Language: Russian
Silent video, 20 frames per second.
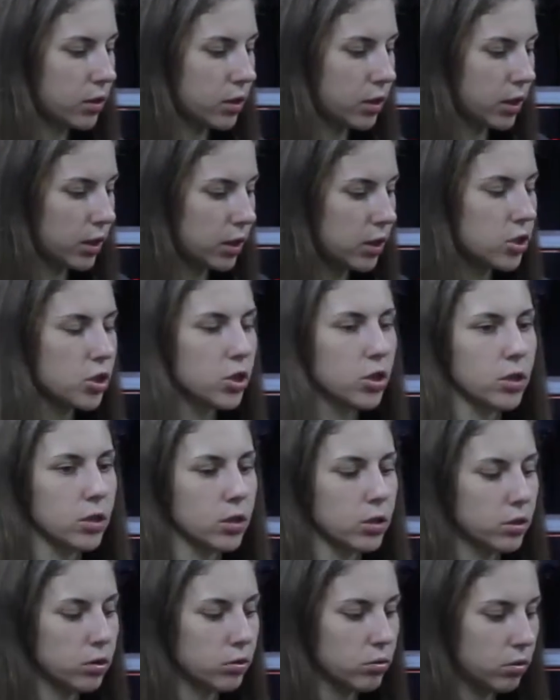Отличие
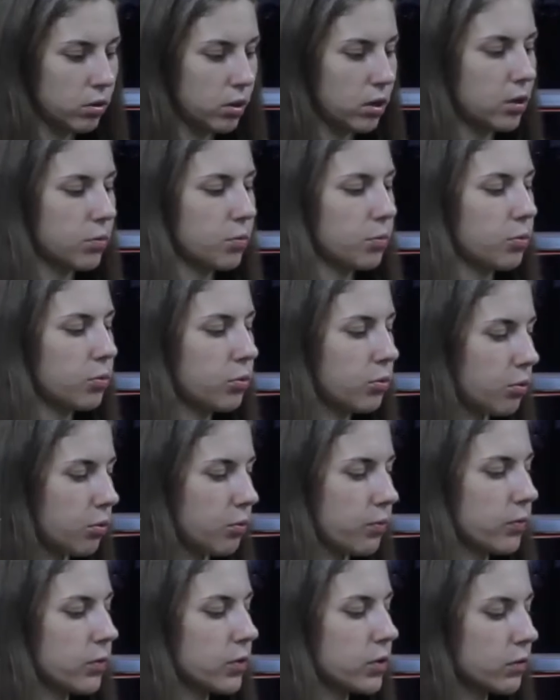только
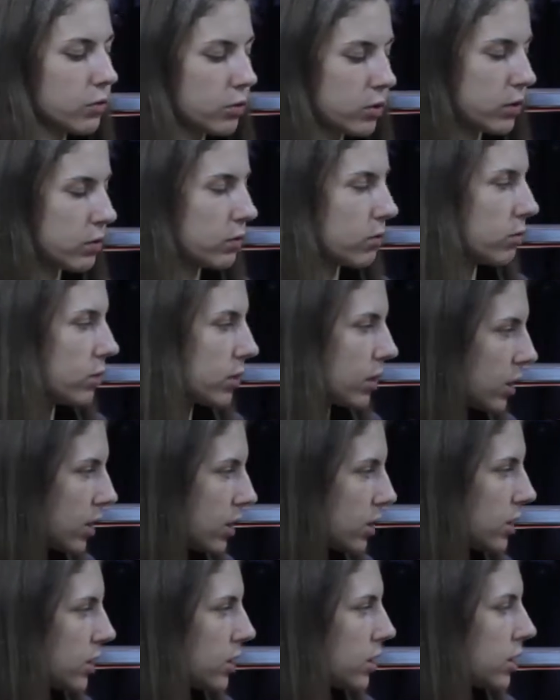по свойствам
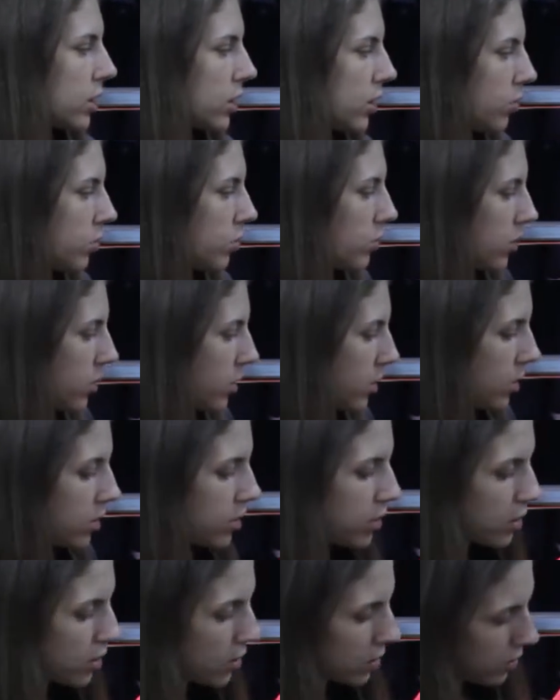ткани и по
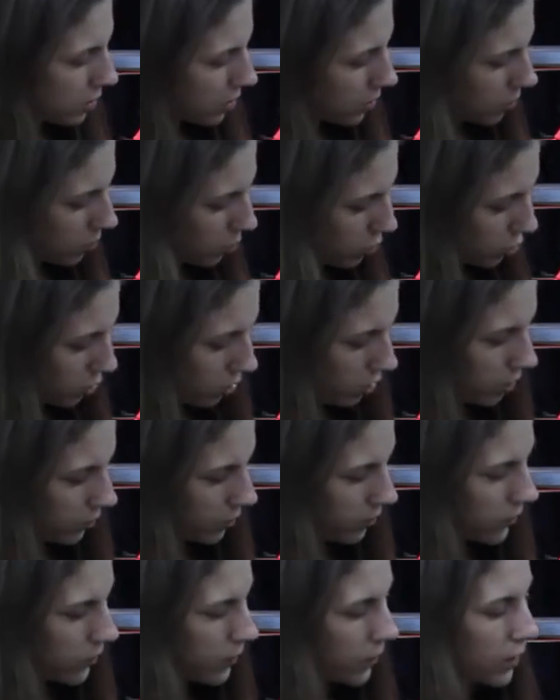
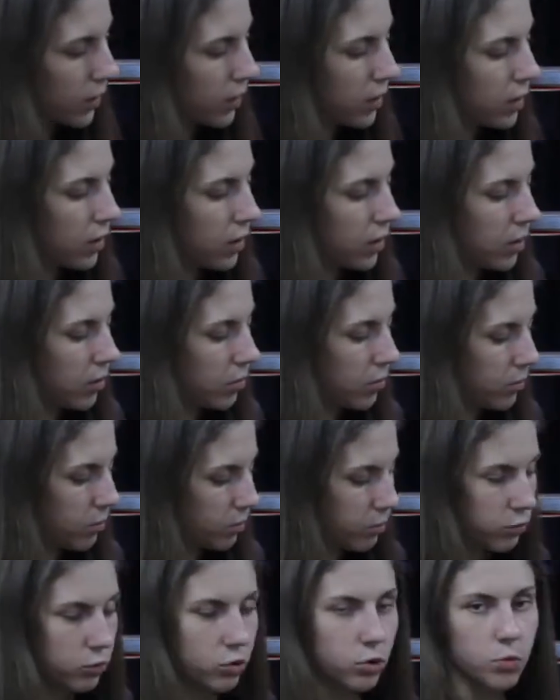молниям.
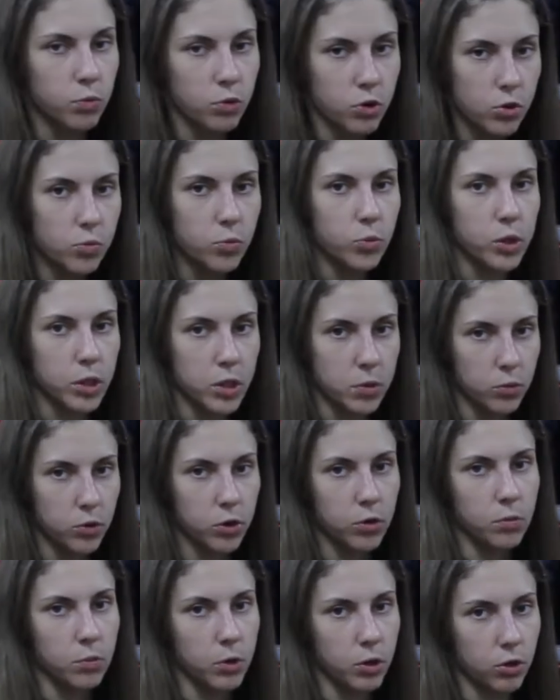Чуть позже мы
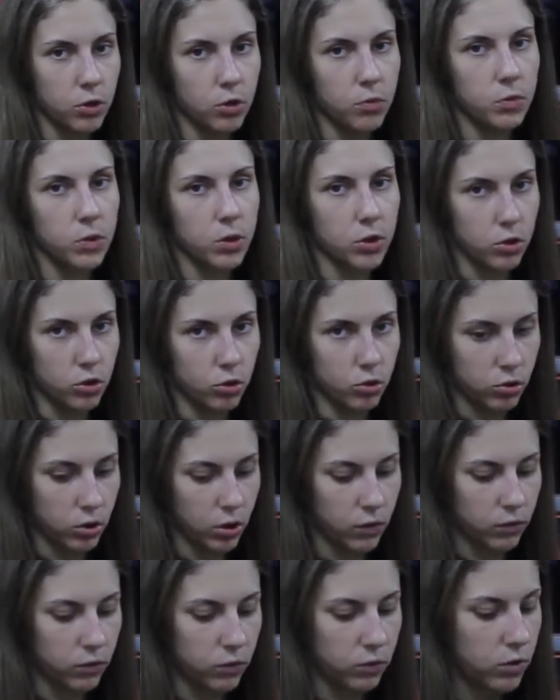рассмотрим подробнее, что
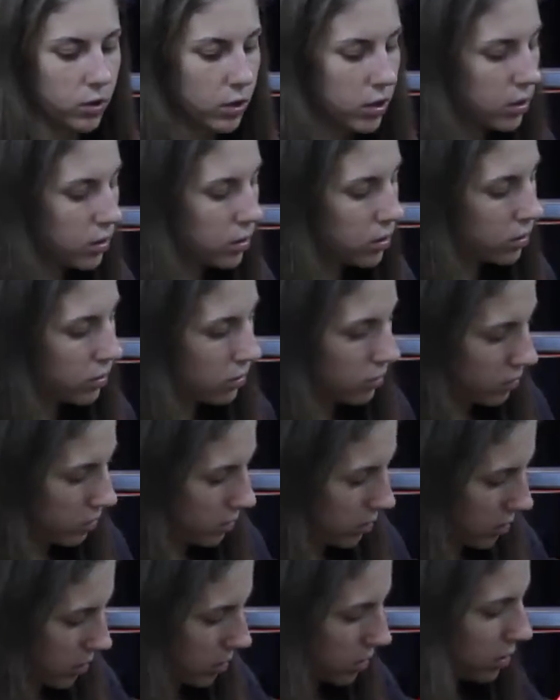там внутри.
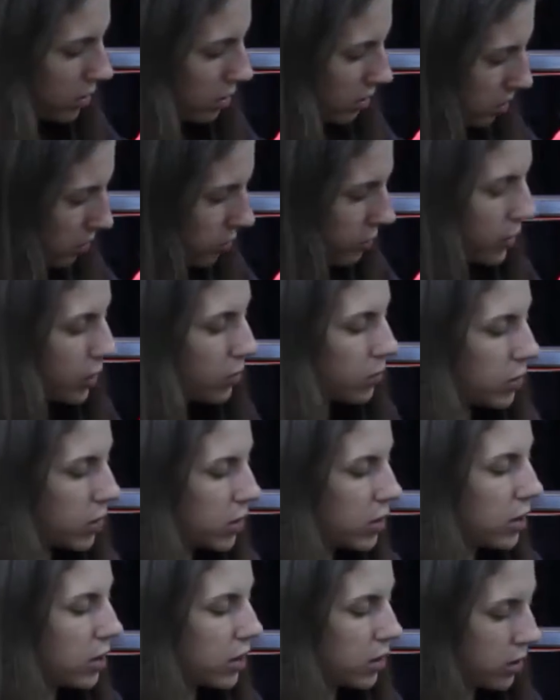У всех
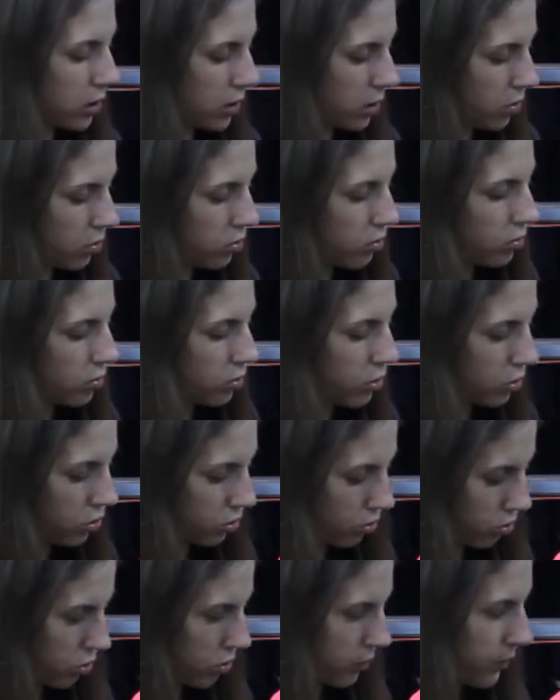моделей это одно и
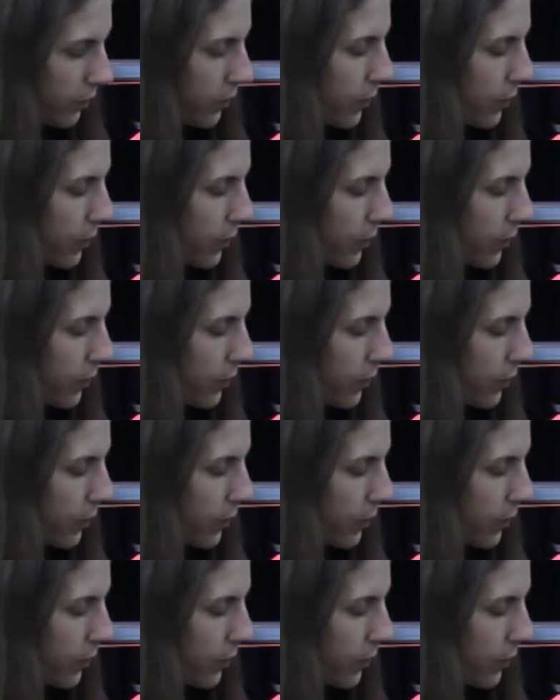то же.